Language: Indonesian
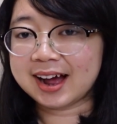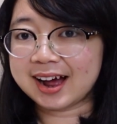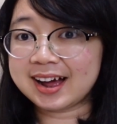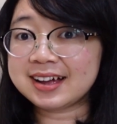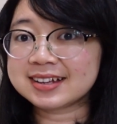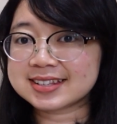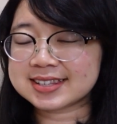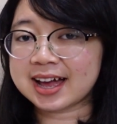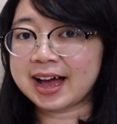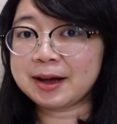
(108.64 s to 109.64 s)

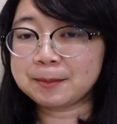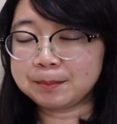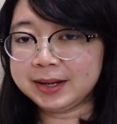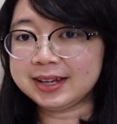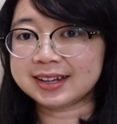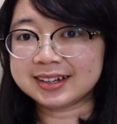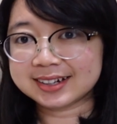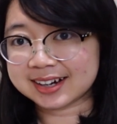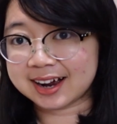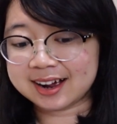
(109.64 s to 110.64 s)
Hasami
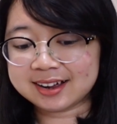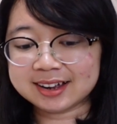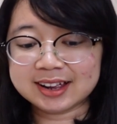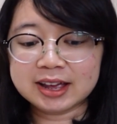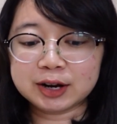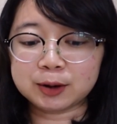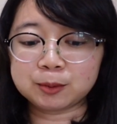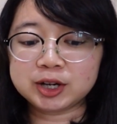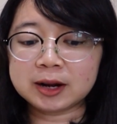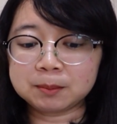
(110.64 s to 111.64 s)
kah?
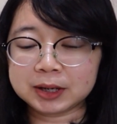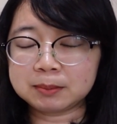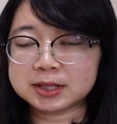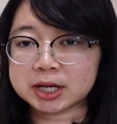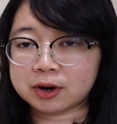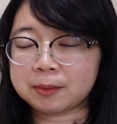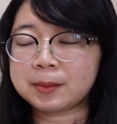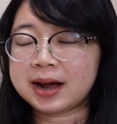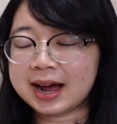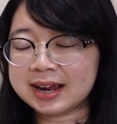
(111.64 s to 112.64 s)
Kemudian B
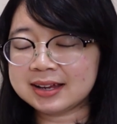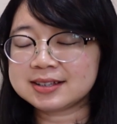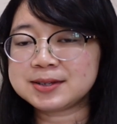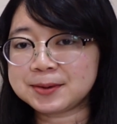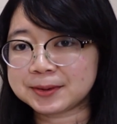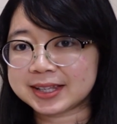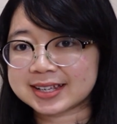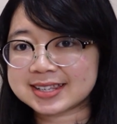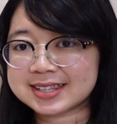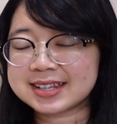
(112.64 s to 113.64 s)
menjawab hai so
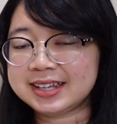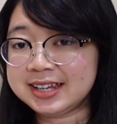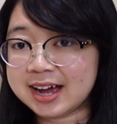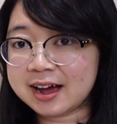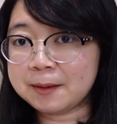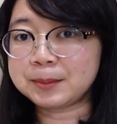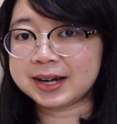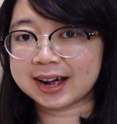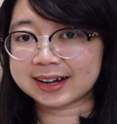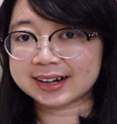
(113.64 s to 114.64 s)
des. Iya
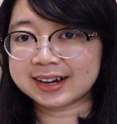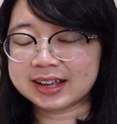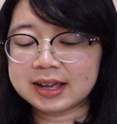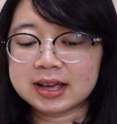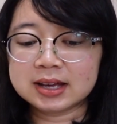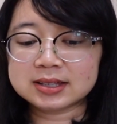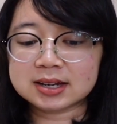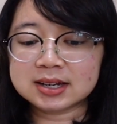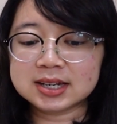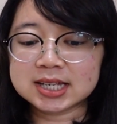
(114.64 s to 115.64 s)
benar.
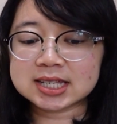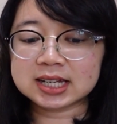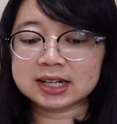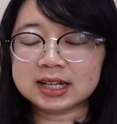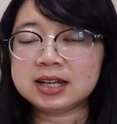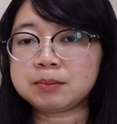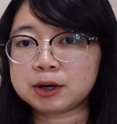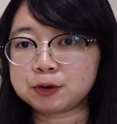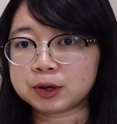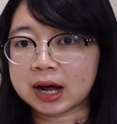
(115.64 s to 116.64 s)
Jadi di sini
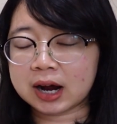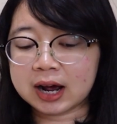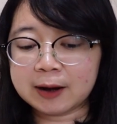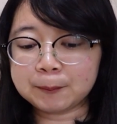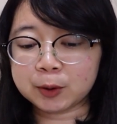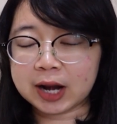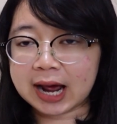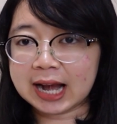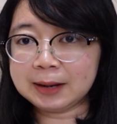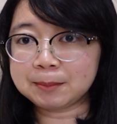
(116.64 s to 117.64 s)
menggunakan pola
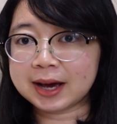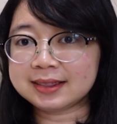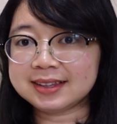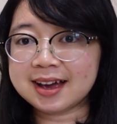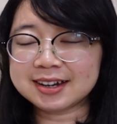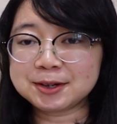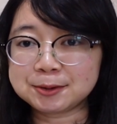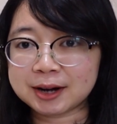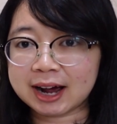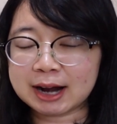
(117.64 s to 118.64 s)
kalimat yang
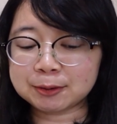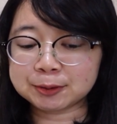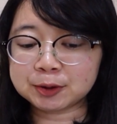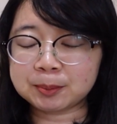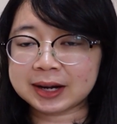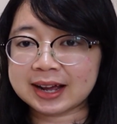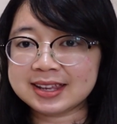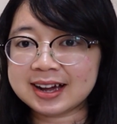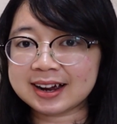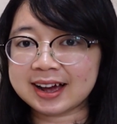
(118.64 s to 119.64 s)
digunakan untuk
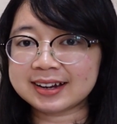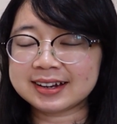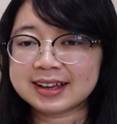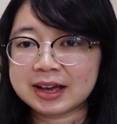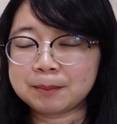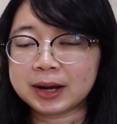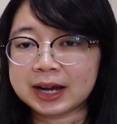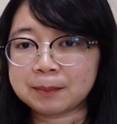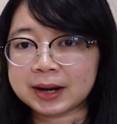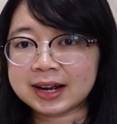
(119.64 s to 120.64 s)
menanyakan
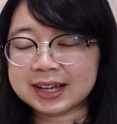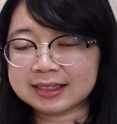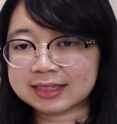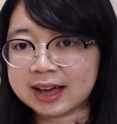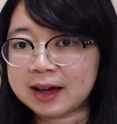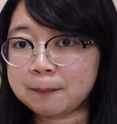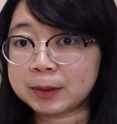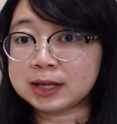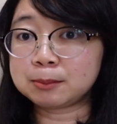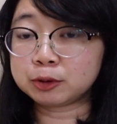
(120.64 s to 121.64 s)
bagaimana kita
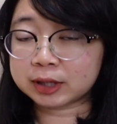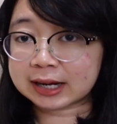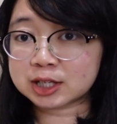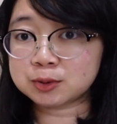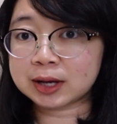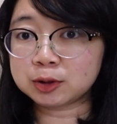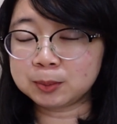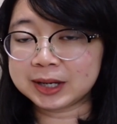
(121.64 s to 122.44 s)
menyebutkan suatu